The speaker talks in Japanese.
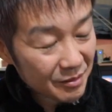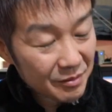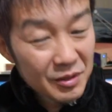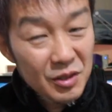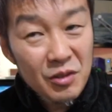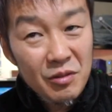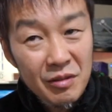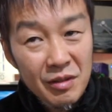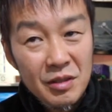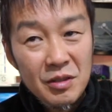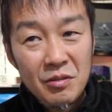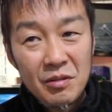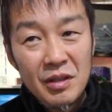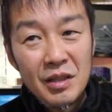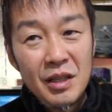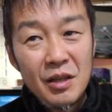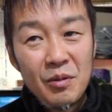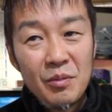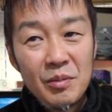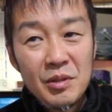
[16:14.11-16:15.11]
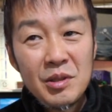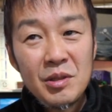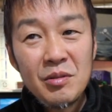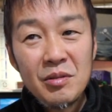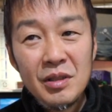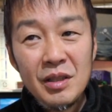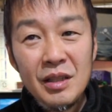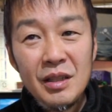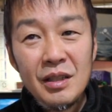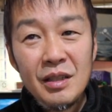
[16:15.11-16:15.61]
それはそれで面
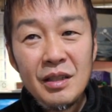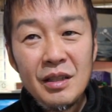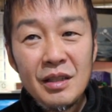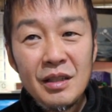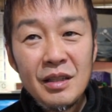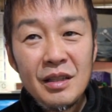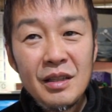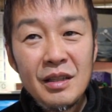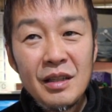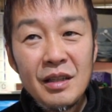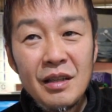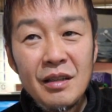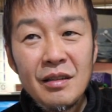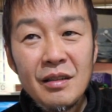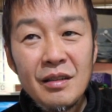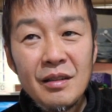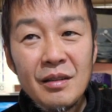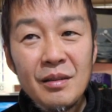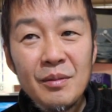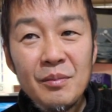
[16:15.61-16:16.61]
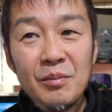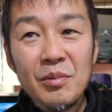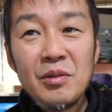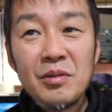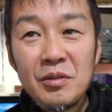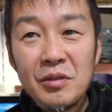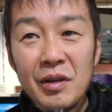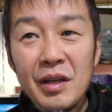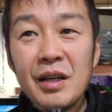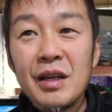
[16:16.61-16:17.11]
白い
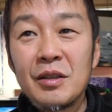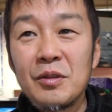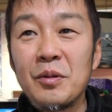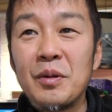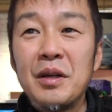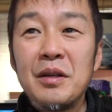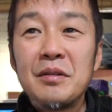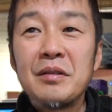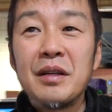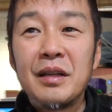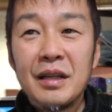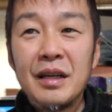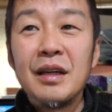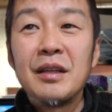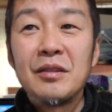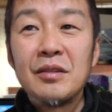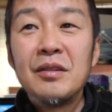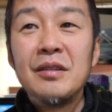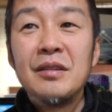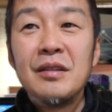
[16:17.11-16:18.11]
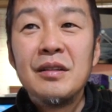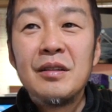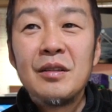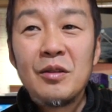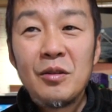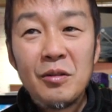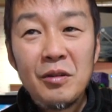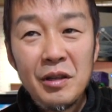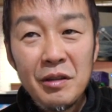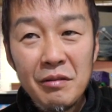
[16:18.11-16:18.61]
僕の絵が撮れるかなと
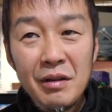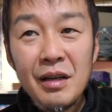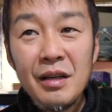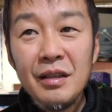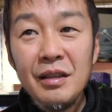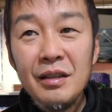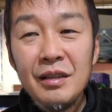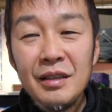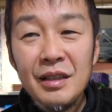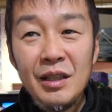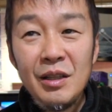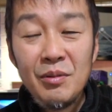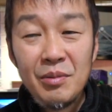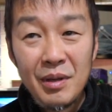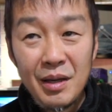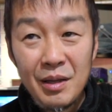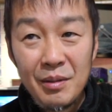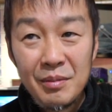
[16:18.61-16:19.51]
これは D5